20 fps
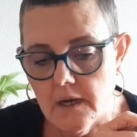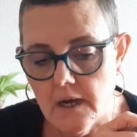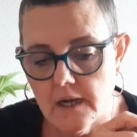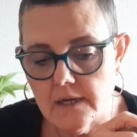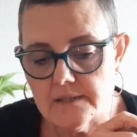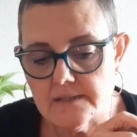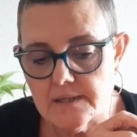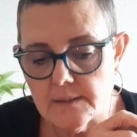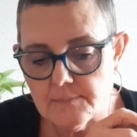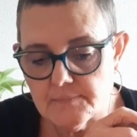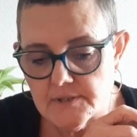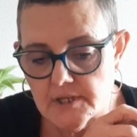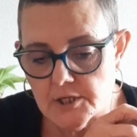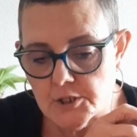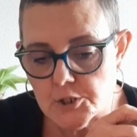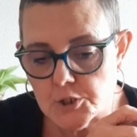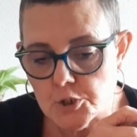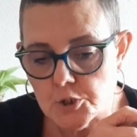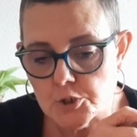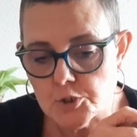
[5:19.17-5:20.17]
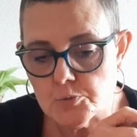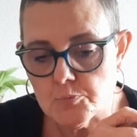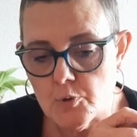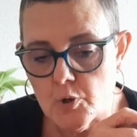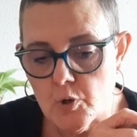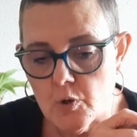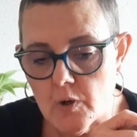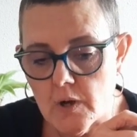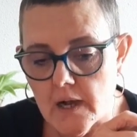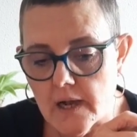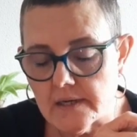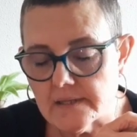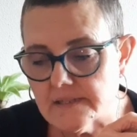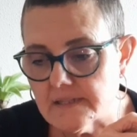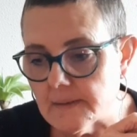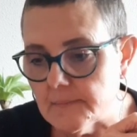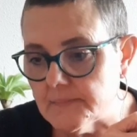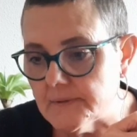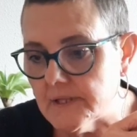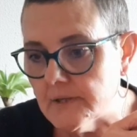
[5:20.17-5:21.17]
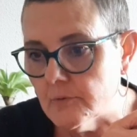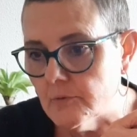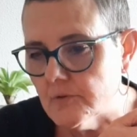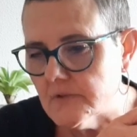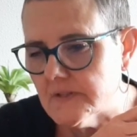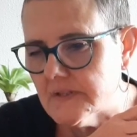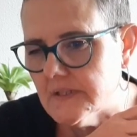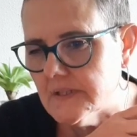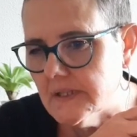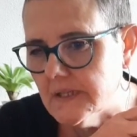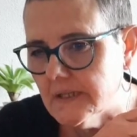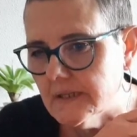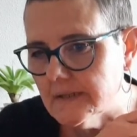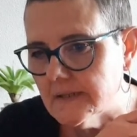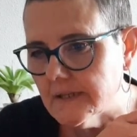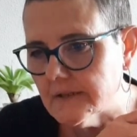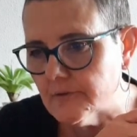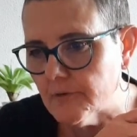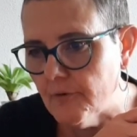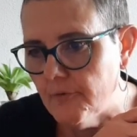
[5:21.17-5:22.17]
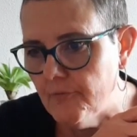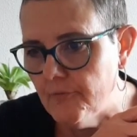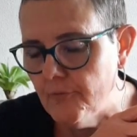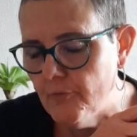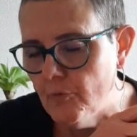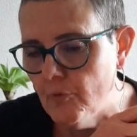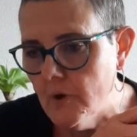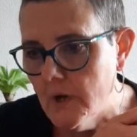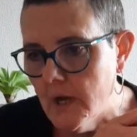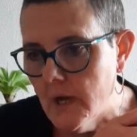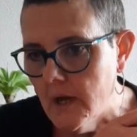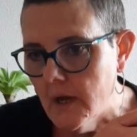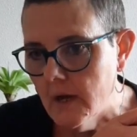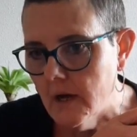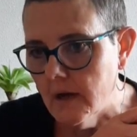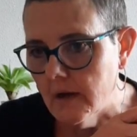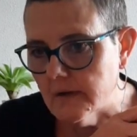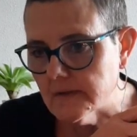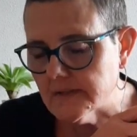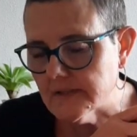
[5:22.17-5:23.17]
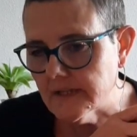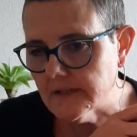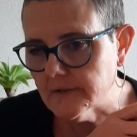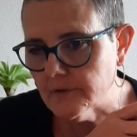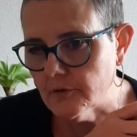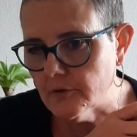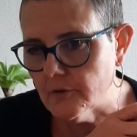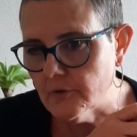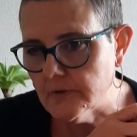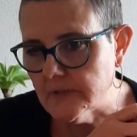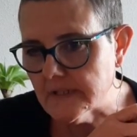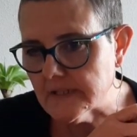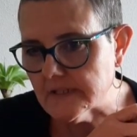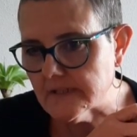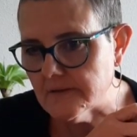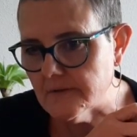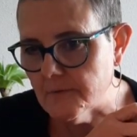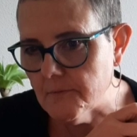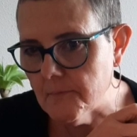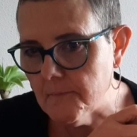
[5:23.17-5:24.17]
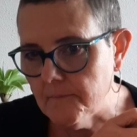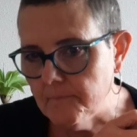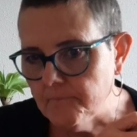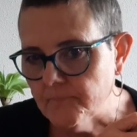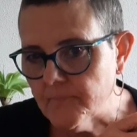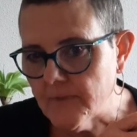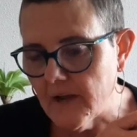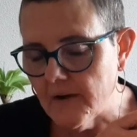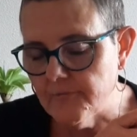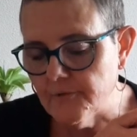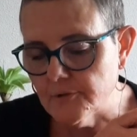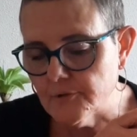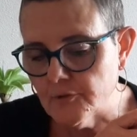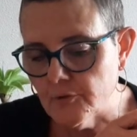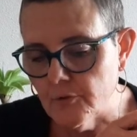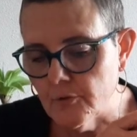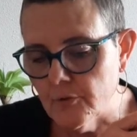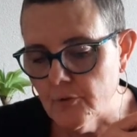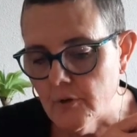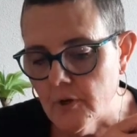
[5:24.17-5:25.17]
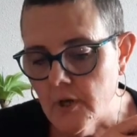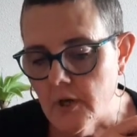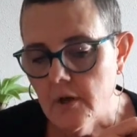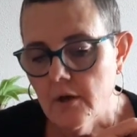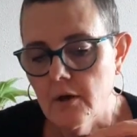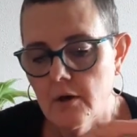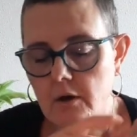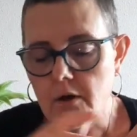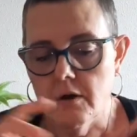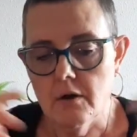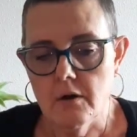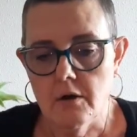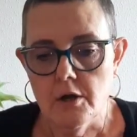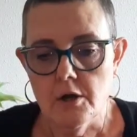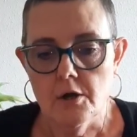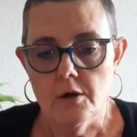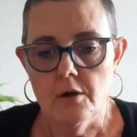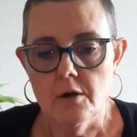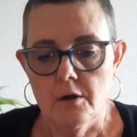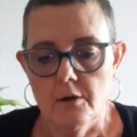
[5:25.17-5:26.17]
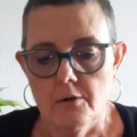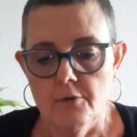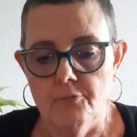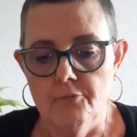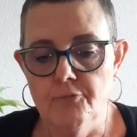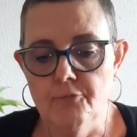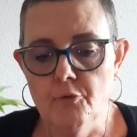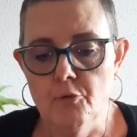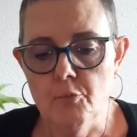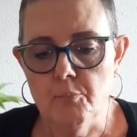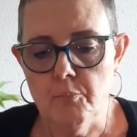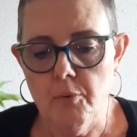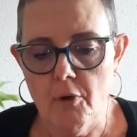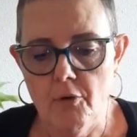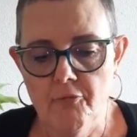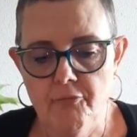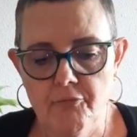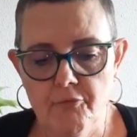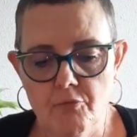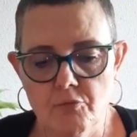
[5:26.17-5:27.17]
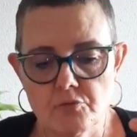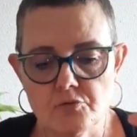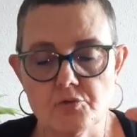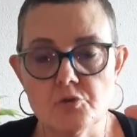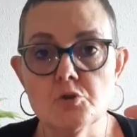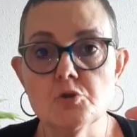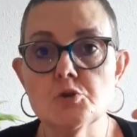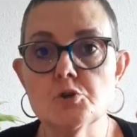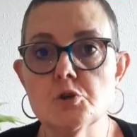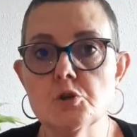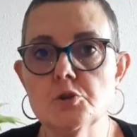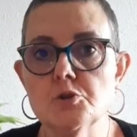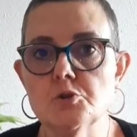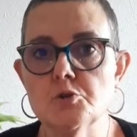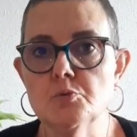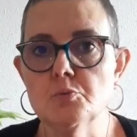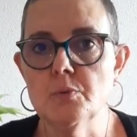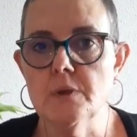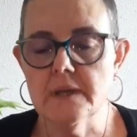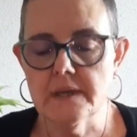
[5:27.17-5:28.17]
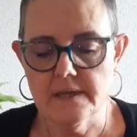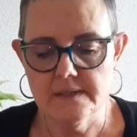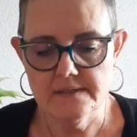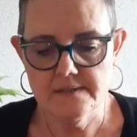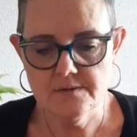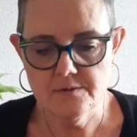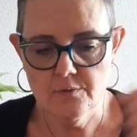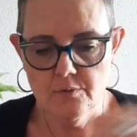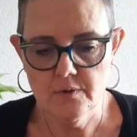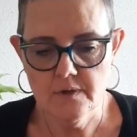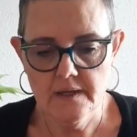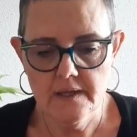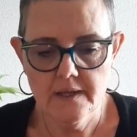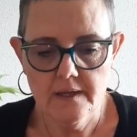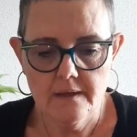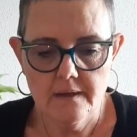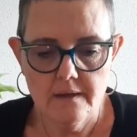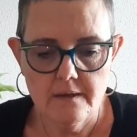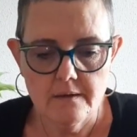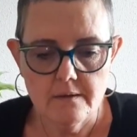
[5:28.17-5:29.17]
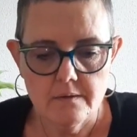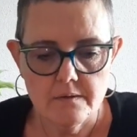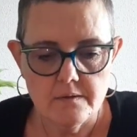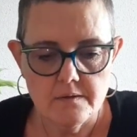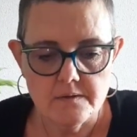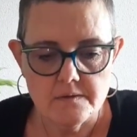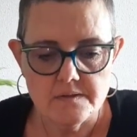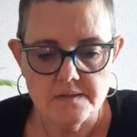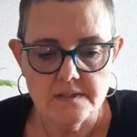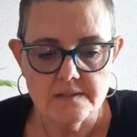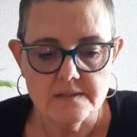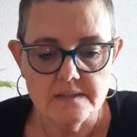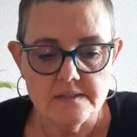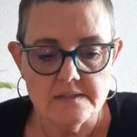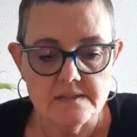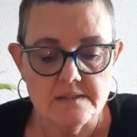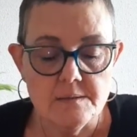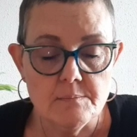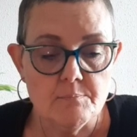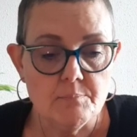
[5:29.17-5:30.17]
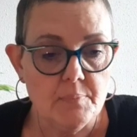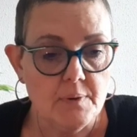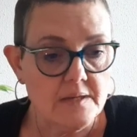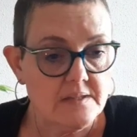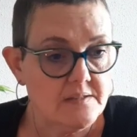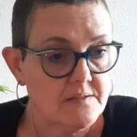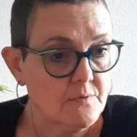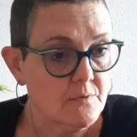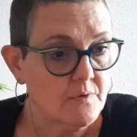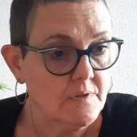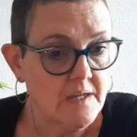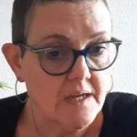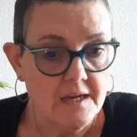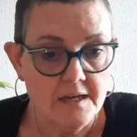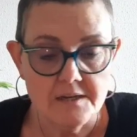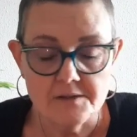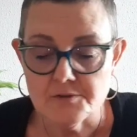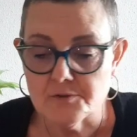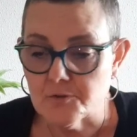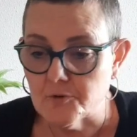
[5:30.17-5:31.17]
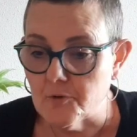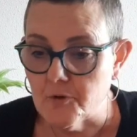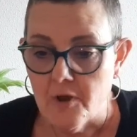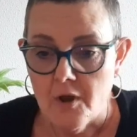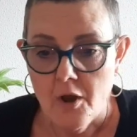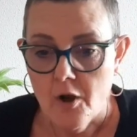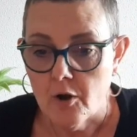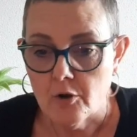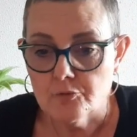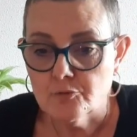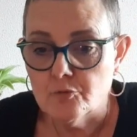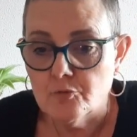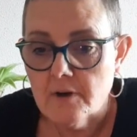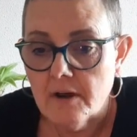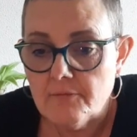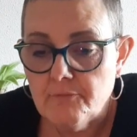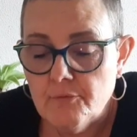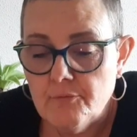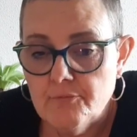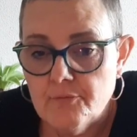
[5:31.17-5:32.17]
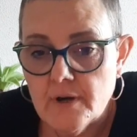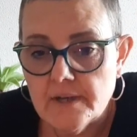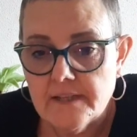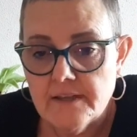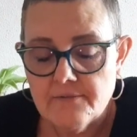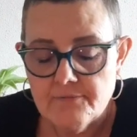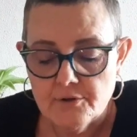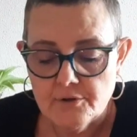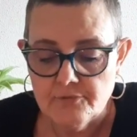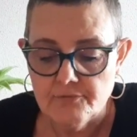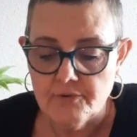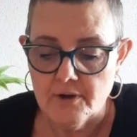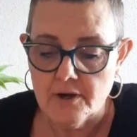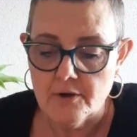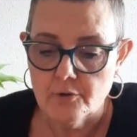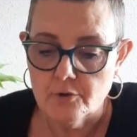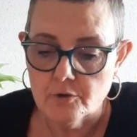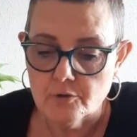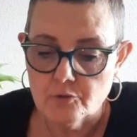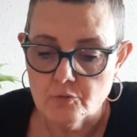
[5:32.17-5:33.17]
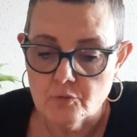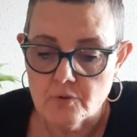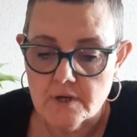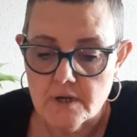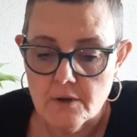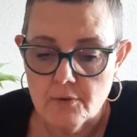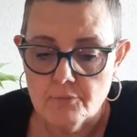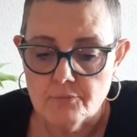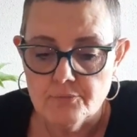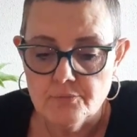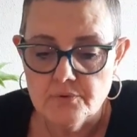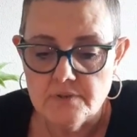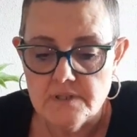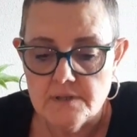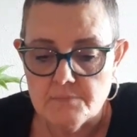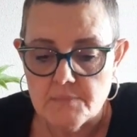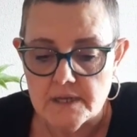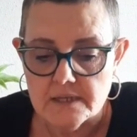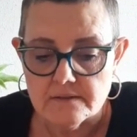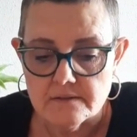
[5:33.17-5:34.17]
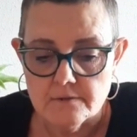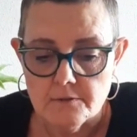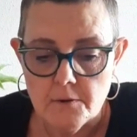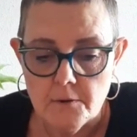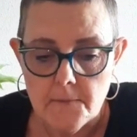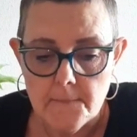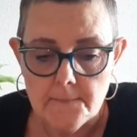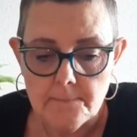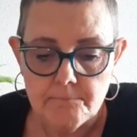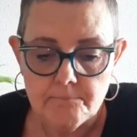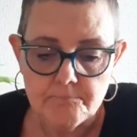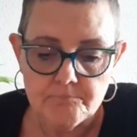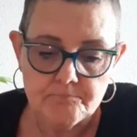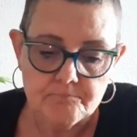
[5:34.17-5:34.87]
accepter le changement, accepter aussi d'être vous. Euh, cette reconnexion à votre euh, vous profond, ce je suis restauré, hein, euh, cette estime personnelle, ce, en tout cas vous voyez votre valeur. Donc là on vous dit maintenant,